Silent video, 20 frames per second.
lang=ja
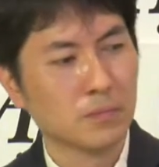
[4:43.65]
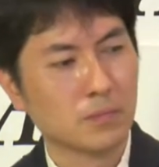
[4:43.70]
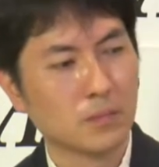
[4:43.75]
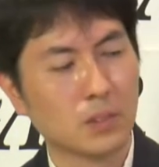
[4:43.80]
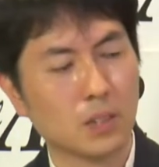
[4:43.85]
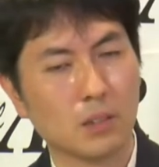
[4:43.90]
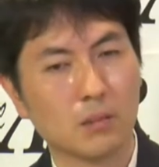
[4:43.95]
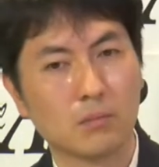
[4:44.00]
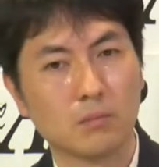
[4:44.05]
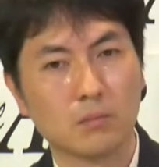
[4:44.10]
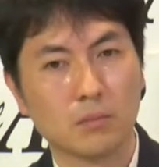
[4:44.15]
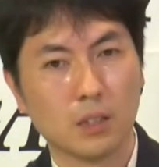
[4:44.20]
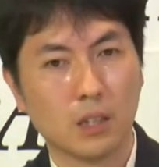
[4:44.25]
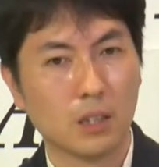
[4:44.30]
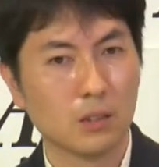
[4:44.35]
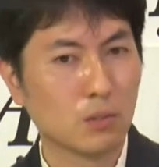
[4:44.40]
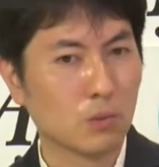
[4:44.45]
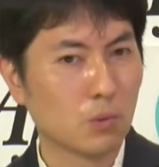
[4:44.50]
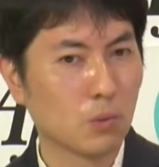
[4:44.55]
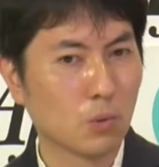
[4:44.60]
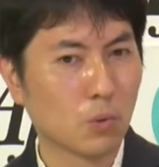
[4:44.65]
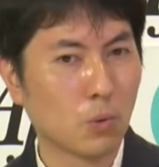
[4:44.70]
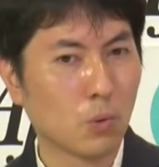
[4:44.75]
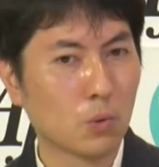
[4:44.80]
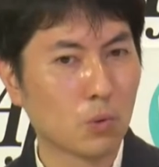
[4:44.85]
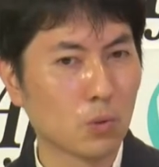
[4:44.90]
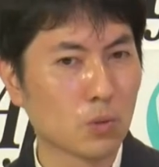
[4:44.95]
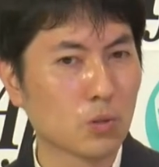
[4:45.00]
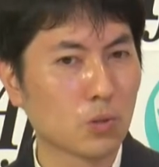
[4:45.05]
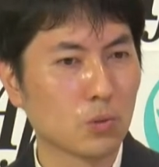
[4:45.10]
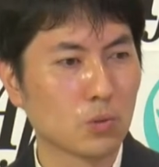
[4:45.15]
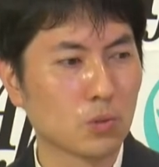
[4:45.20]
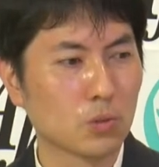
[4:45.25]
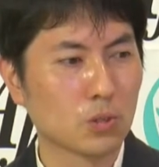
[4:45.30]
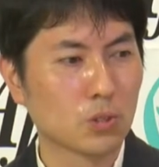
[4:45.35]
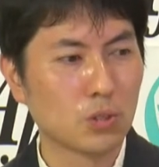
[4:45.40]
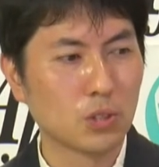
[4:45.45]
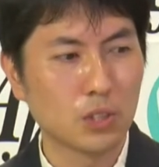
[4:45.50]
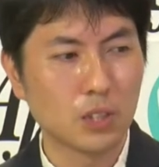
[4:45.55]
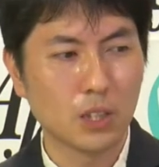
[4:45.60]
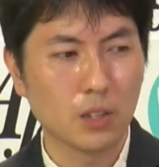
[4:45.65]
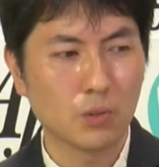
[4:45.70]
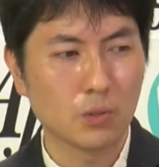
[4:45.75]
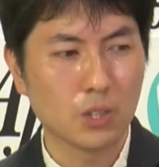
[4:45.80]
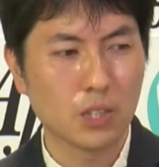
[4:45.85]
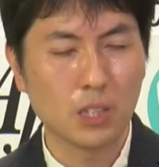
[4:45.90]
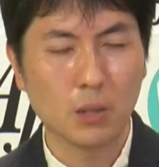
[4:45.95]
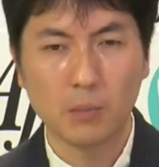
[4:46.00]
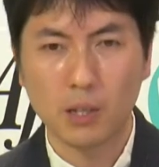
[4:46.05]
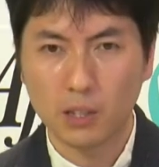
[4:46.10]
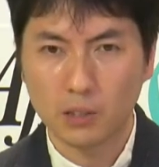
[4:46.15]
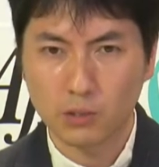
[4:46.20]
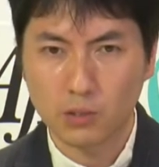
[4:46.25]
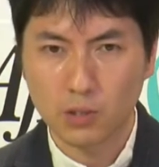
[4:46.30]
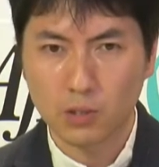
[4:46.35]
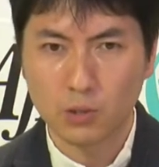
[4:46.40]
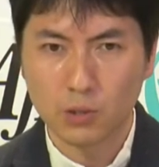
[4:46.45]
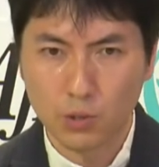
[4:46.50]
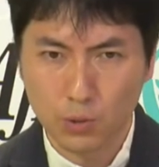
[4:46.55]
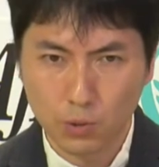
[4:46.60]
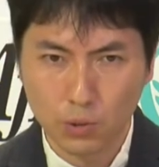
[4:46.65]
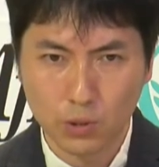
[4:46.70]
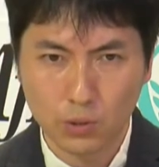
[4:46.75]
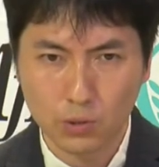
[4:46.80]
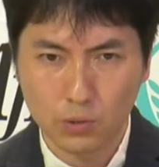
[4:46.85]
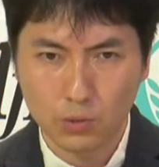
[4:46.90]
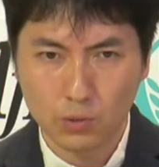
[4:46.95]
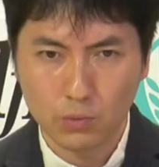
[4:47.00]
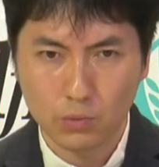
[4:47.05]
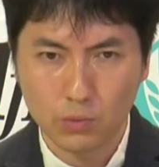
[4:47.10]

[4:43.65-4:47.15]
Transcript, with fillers: であの厚労省の推計を下回る出生数